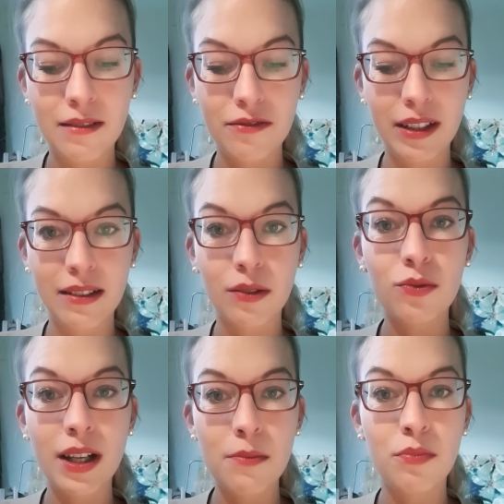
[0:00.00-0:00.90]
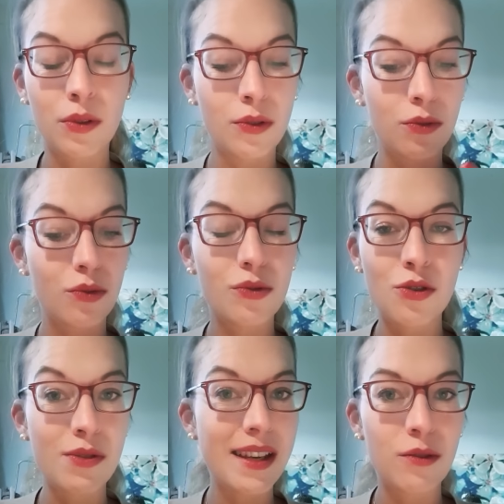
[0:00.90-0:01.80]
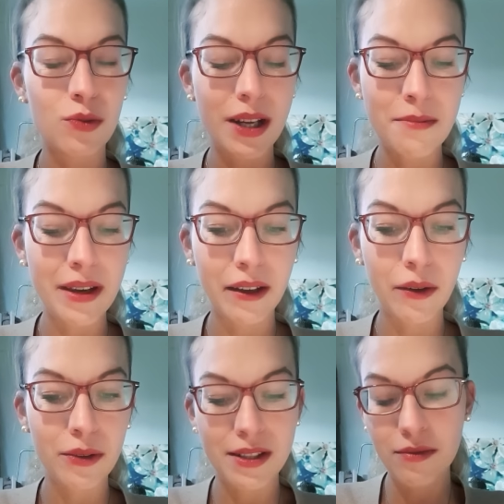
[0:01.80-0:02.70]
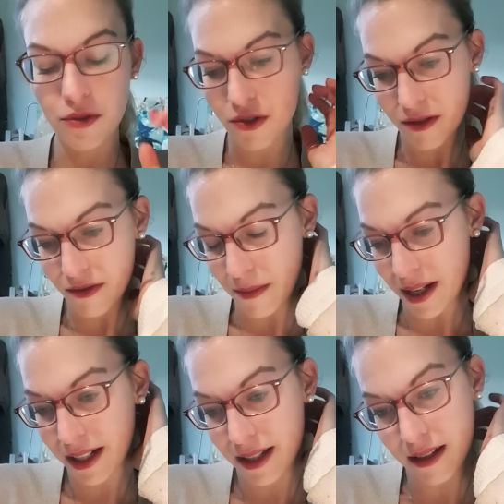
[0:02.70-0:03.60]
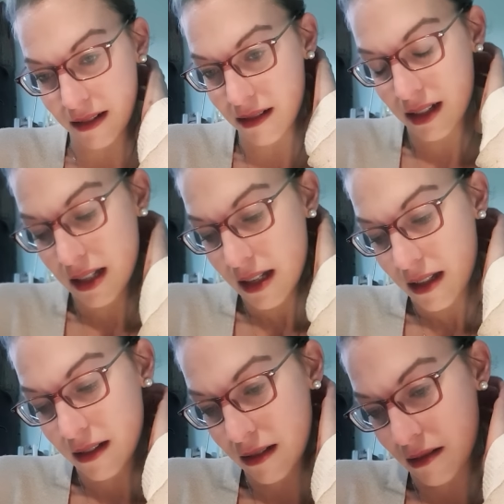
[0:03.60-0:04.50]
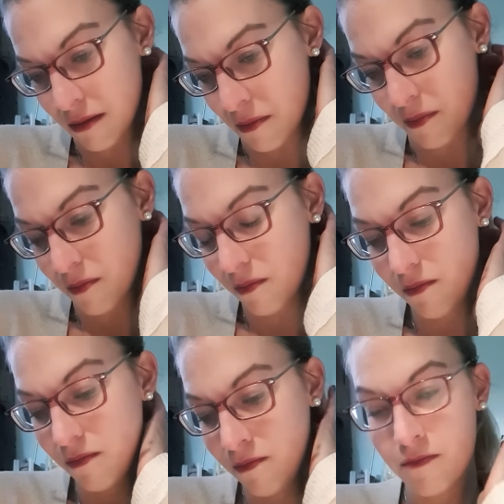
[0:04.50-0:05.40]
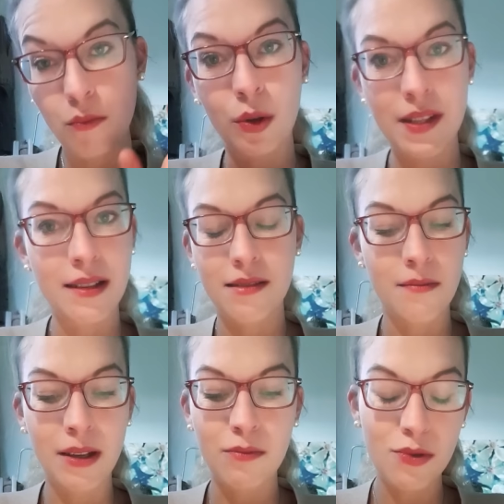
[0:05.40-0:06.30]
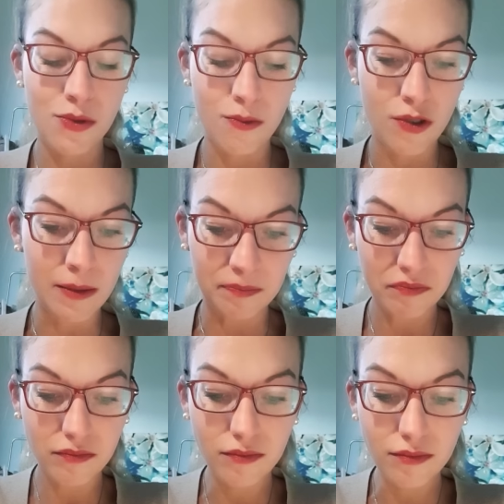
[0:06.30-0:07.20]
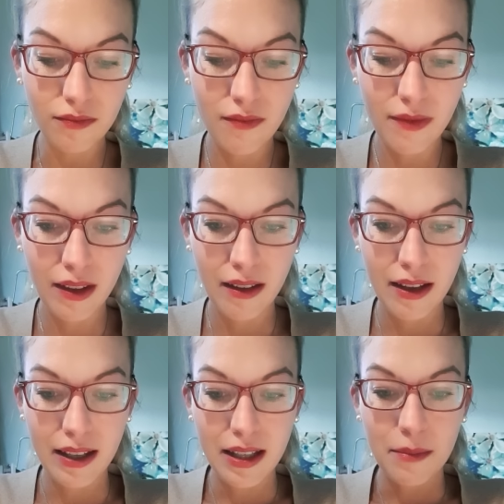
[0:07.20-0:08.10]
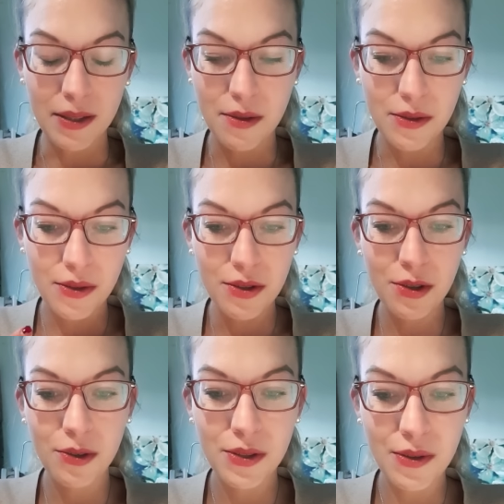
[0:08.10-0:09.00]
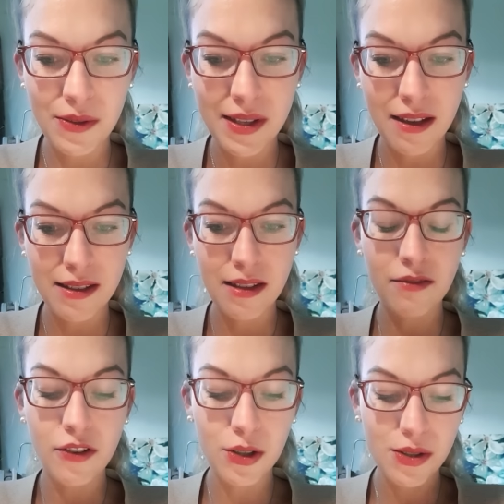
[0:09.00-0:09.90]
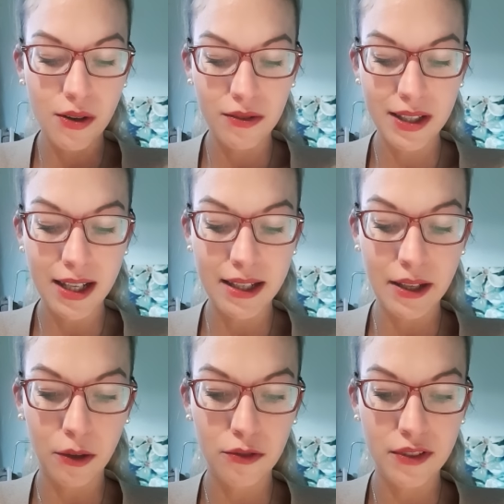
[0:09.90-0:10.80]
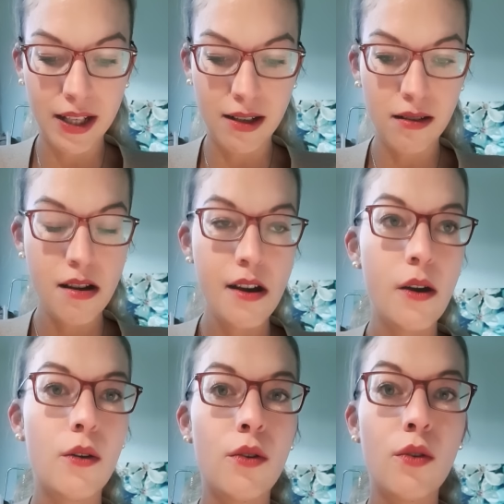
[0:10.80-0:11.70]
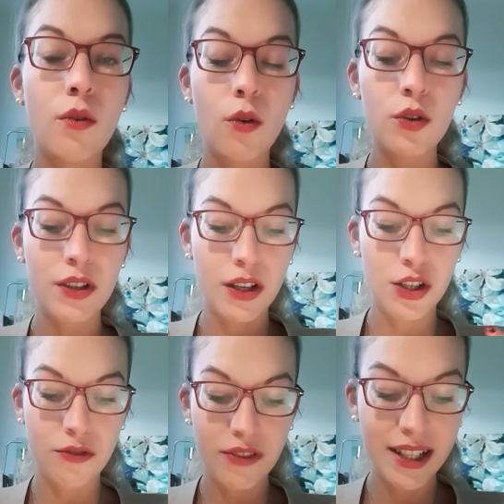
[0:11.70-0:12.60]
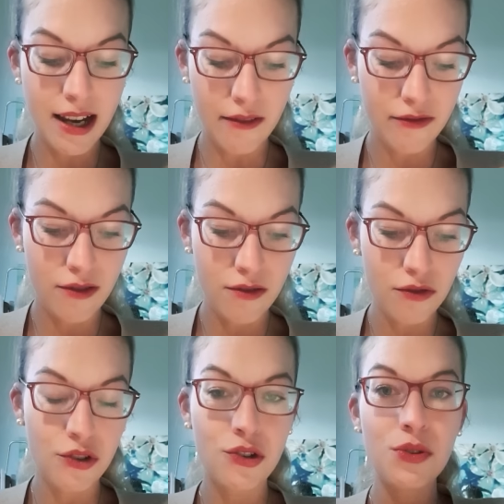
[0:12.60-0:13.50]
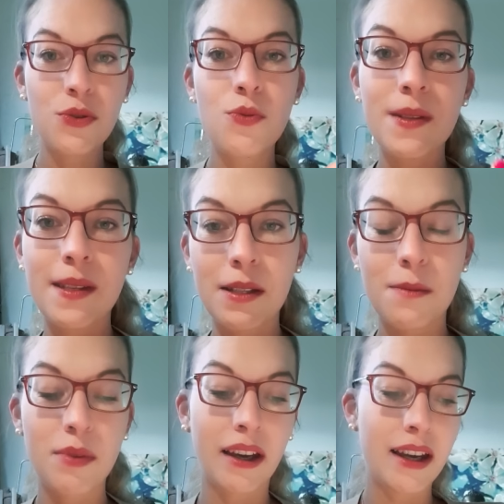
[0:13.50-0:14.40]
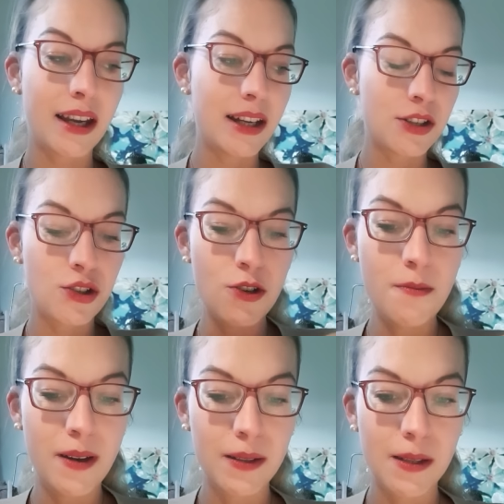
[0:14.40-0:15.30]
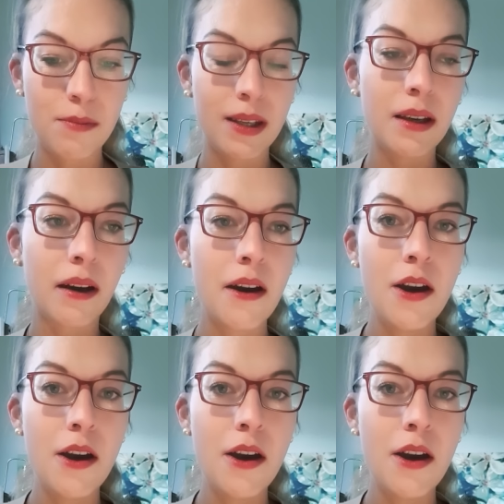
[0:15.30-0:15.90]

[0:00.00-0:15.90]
en fait. En tout cas, pendant jusqu'à en tout cas mercredi, donc je, vais marquer euh, euh, pour cette semaine, plus ou moins. Parce que ce que je ressens, c'est une force tranquille qui revient. Euh, ok, je vais de l'avant, je suis inspirée, je m'inspire